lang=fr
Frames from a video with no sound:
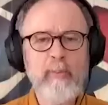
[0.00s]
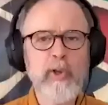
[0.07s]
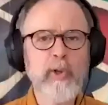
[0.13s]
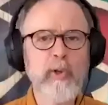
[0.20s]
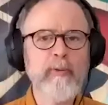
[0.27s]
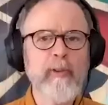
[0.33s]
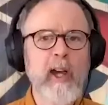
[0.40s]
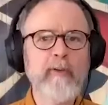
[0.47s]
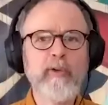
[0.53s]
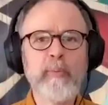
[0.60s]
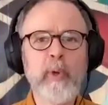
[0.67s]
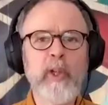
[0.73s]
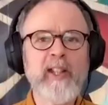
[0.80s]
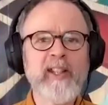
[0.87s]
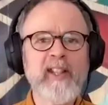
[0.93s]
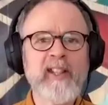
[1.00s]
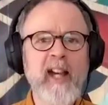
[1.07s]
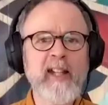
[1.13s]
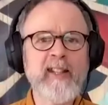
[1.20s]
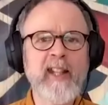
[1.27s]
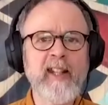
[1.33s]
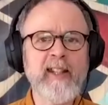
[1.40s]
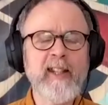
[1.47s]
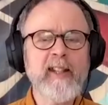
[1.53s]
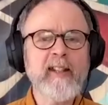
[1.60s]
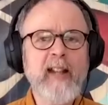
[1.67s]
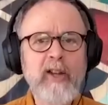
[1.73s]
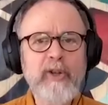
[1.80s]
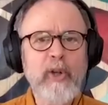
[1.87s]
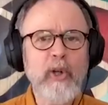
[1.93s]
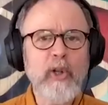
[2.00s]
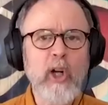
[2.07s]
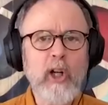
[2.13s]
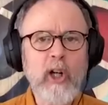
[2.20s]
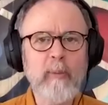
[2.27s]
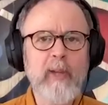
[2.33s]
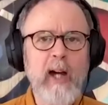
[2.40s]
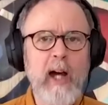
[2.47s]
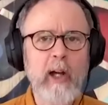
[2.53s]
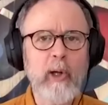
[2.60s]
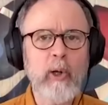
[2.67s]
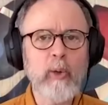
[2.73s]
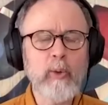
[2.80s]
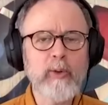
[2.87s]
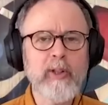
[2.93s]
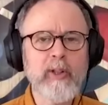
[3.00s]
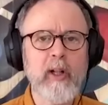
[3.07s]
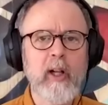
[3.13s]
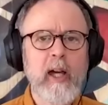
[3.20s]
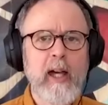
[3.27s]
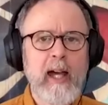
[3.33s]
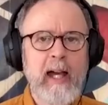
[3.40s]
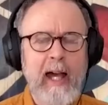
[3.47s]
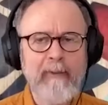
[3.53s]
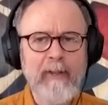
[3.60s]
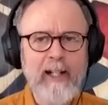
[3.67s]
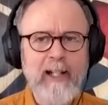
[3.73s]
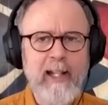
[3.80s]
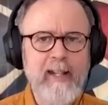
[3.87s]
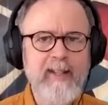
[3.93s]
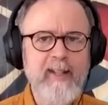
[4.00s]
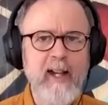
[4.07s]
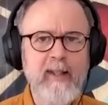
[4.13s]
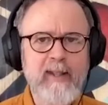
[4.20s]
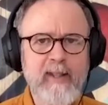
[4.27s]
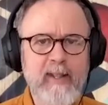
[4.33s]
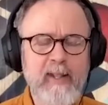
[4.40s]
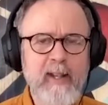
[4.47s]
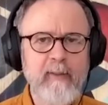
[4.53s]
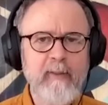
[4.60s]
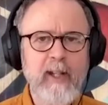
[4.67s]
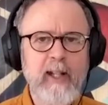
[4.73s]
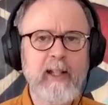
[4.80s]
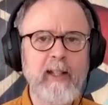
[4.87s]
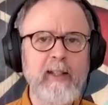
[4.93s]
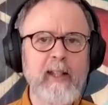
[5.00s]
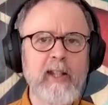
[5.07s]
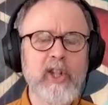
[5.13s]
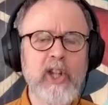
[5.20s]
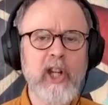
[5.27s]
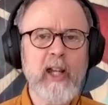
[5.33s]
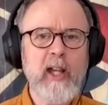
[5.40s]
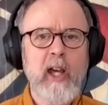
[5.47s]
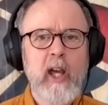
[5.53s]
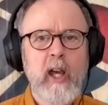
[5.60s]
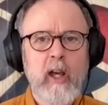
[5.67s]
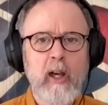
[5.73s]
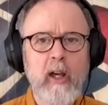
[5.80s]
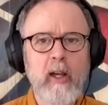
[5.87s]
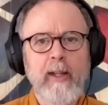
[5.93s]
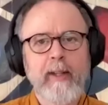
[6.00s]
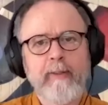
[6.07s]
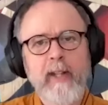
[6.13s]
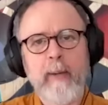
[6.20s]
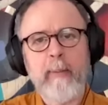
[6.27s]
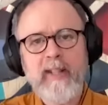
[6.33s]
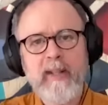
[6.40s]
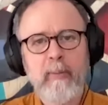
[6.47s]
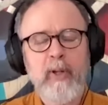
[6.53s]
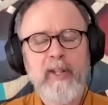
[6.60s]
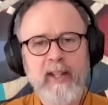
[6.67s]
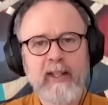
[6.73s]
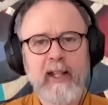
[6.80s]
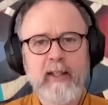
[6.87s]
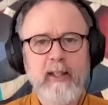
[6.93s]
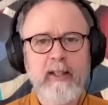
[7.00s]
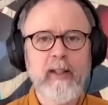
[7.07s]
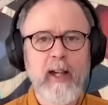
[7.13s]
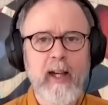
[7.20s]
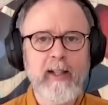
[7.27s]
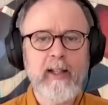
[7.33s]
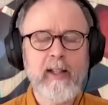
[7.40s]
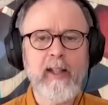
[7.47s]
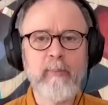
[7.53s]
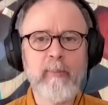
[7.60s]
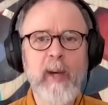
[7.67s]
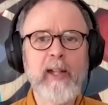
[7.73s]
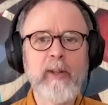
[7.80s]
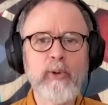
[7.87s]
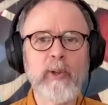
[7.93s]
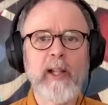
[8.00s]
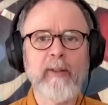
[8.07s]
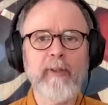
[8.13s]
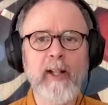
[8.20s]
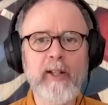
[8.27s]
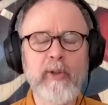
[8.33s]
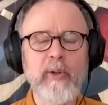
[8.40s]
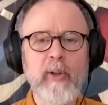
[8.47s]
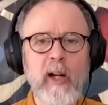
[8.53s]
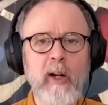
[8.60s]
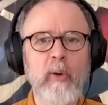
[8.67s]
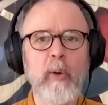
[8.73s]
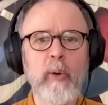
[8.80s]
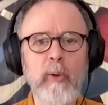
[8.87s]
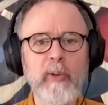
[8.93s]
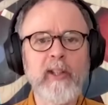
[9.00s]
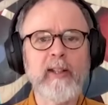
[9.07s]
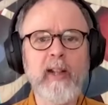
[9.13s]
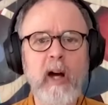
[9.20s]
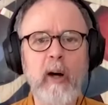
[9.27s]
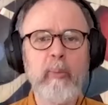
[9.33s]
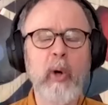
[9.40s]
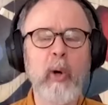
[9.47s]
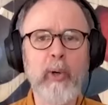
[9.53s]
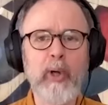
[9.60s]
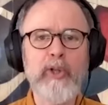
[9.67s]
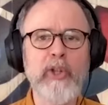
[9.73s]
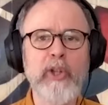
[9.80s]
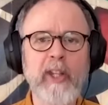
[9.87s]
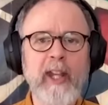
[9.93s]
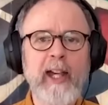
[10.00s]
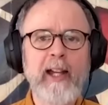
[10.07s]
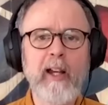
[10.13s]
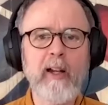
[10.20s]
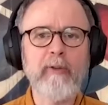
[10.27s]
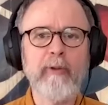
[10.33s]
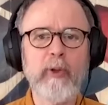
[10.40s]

je me tourne vers vous pour les détails techniques. Dans un cas comme dans l'autre, euh, avec l'incendie, avec les déchets, évidemment, euh, évidemment, c'est pas cette Catherine de Hatley qui paye toute la facture. Hein, on est en proportionnel en